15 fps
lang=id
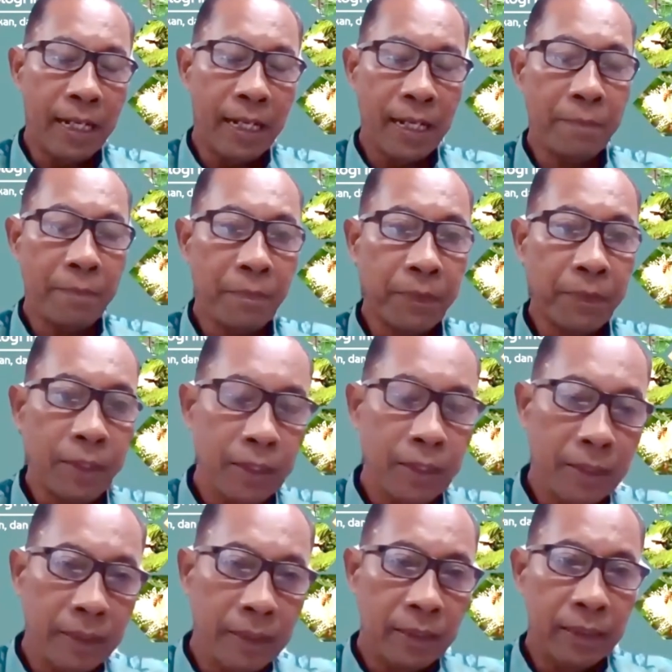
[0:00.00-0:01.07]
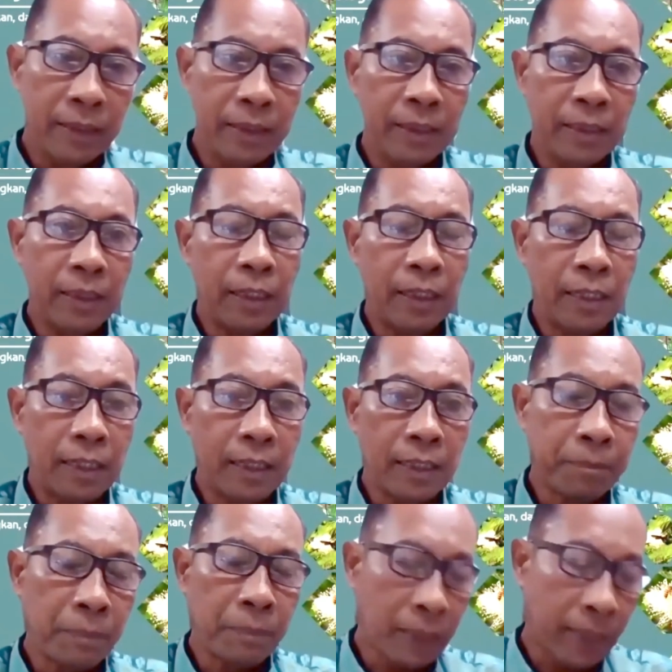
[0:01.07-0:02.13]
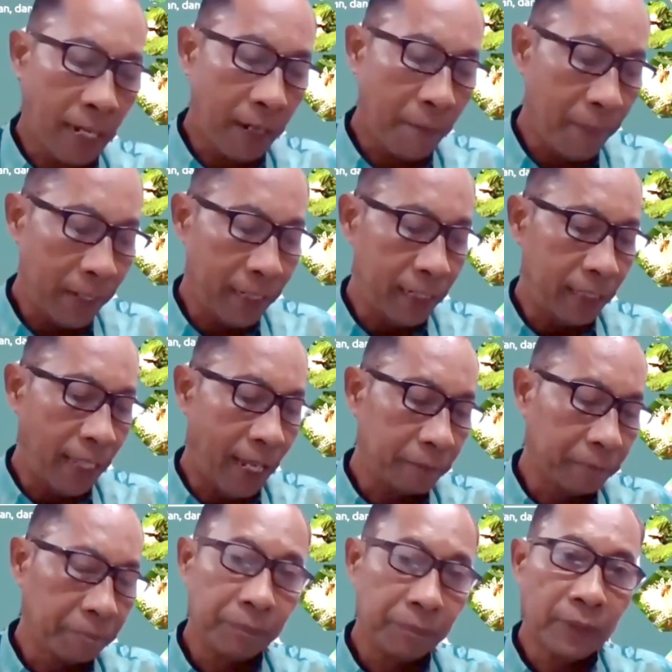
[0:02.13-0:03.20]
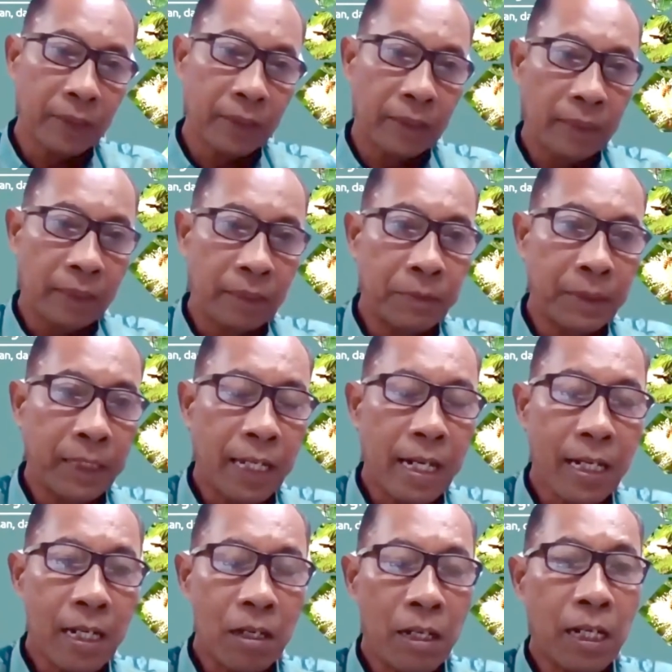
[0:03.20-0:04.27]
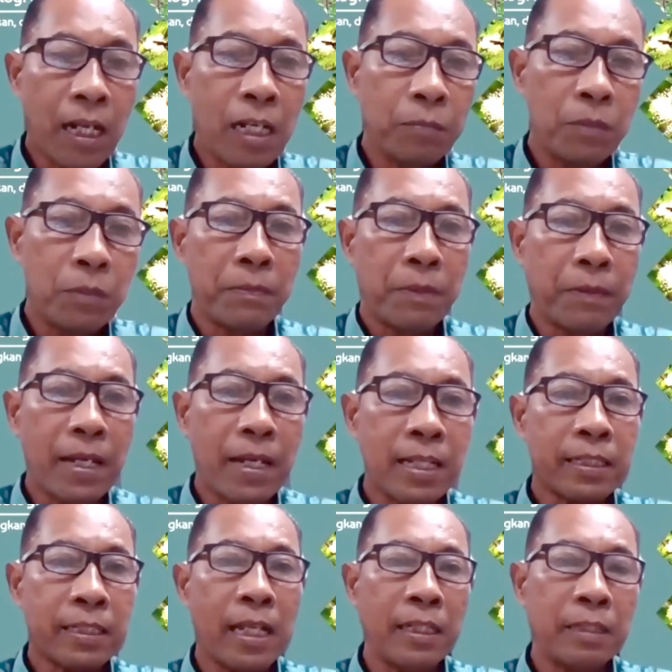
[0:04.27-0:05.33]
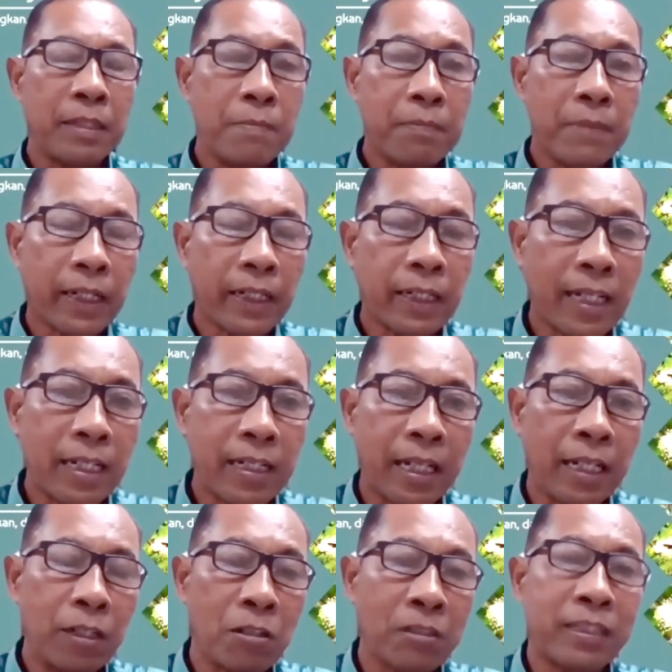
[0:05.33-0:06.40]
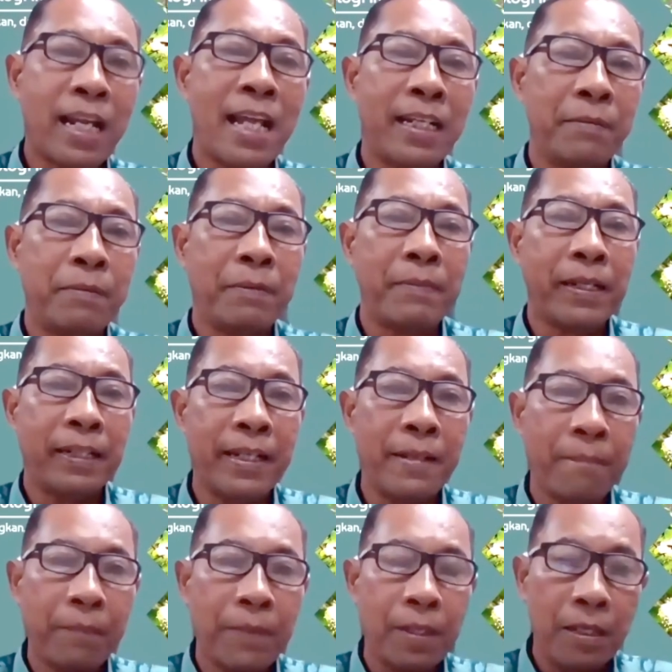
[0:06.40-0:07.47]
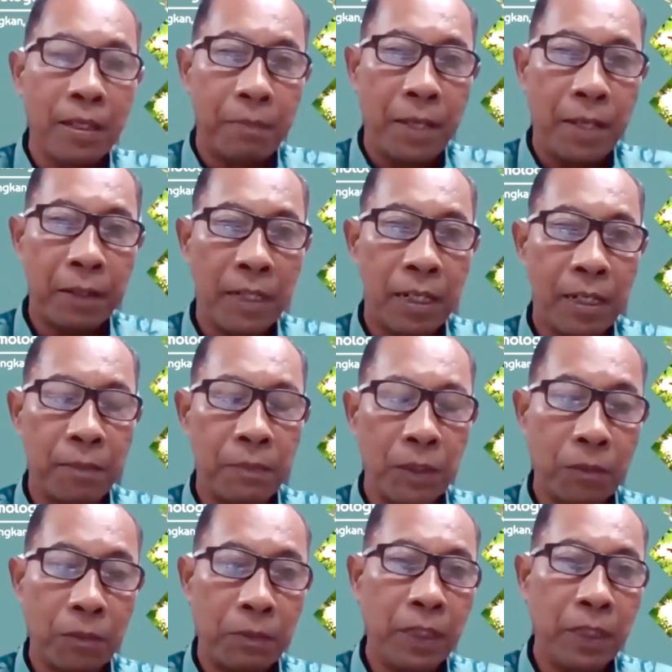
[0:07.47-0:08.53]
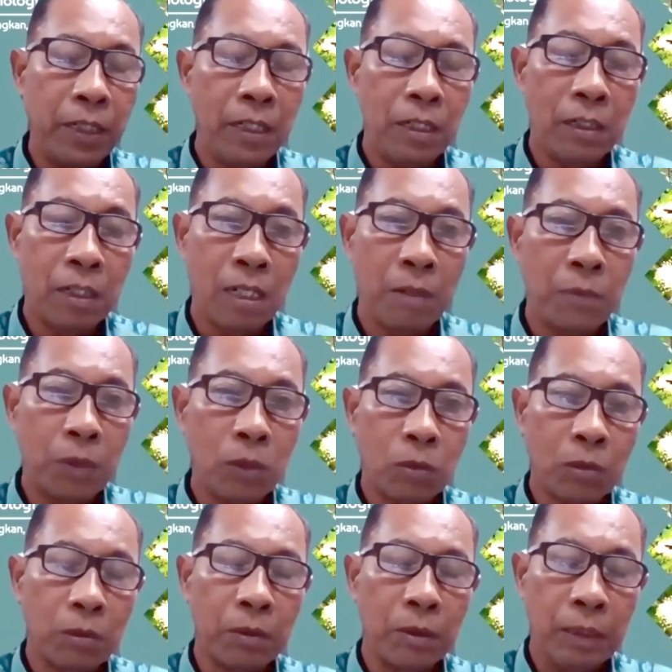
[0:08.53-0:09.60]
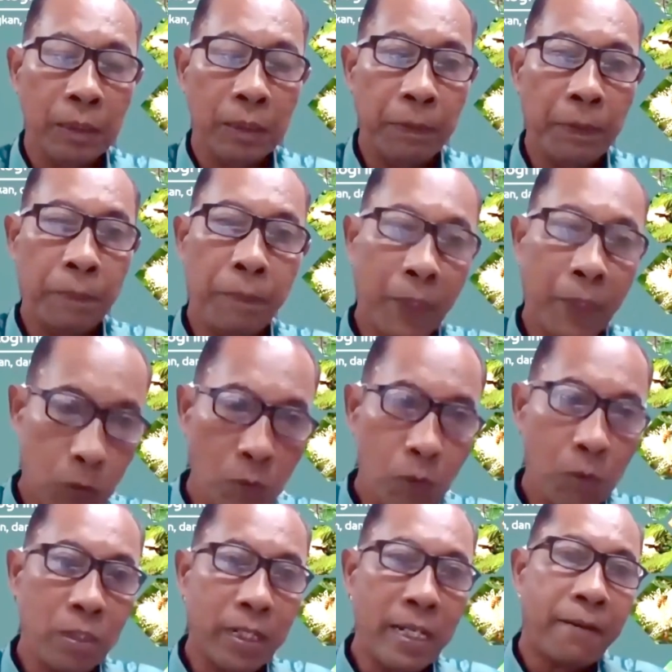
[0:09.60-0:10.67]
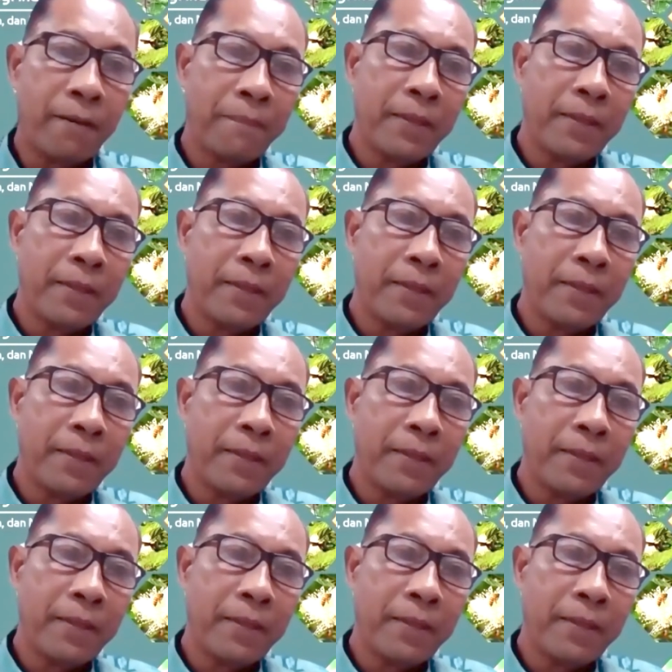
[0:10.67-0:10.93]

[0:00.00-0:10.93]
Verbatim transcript: dalam uh, pertanaman kita sementara kalau eukaliptus memang asalnya mereka kan dari Australia memang ya baik dalam bentuk benih, dalam bentuk eh, bibit dulunya.